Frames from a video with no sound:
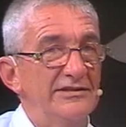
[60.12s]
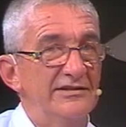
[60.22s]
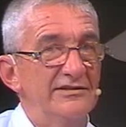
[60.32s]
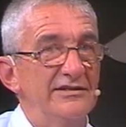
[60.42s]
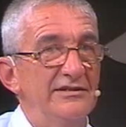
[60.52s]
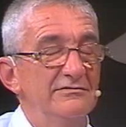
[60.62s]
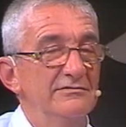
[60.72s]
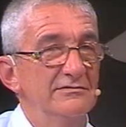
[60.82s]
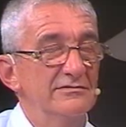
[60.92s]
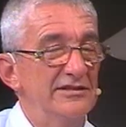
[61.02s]
veces
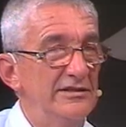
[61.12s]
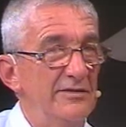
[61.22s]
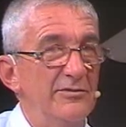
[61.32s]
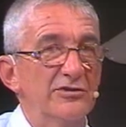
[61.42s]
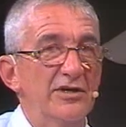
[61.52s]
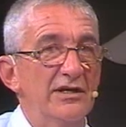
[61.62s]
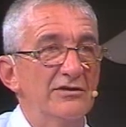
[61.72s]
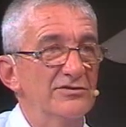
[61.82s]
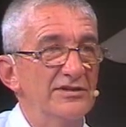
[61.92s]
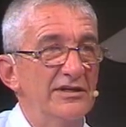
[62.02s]
sin, sin
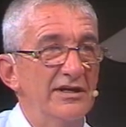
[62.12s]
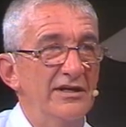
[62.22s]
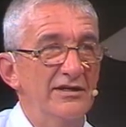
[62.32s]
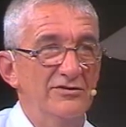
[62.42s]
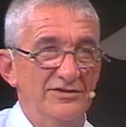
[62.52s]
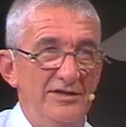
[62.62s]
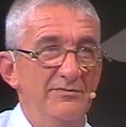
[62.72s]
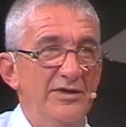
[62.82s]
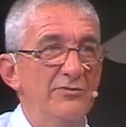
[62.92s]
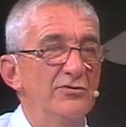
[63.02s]
demostrarlo, sin quererlo,
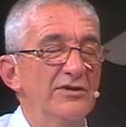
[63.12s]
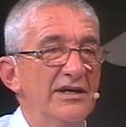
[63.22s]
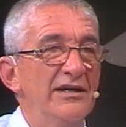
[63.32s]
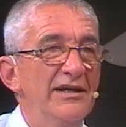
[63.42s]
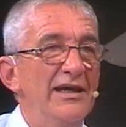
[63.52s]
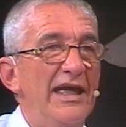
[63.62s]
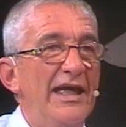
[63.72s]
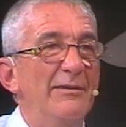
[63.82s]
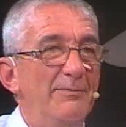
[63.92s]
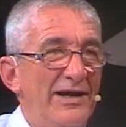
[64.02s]
siempre busca
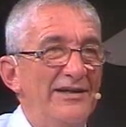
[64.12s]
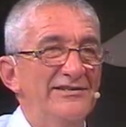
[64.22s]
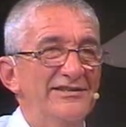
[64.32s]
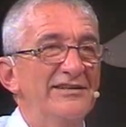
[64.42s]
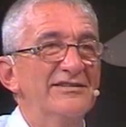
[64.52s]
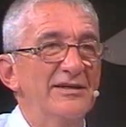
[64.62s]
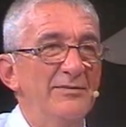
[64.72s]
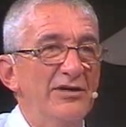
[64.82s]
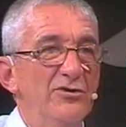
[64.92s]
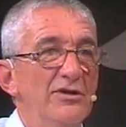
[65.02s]
el parecerse
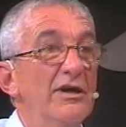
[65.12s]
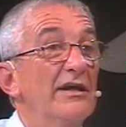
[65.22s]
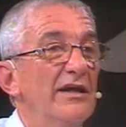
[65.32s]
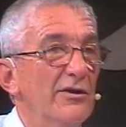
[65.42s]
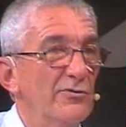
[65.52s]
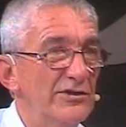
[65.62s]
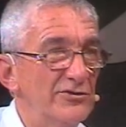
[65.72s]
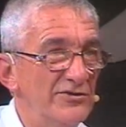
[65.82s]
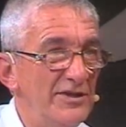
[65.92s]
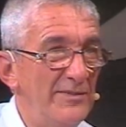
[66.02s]
mejor en
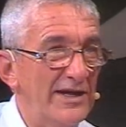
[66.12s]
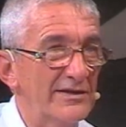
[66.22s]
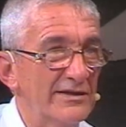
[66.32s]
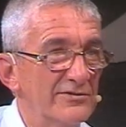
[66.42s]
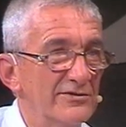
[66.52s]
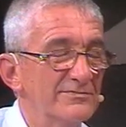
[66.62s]
cuestión de imagen. Eso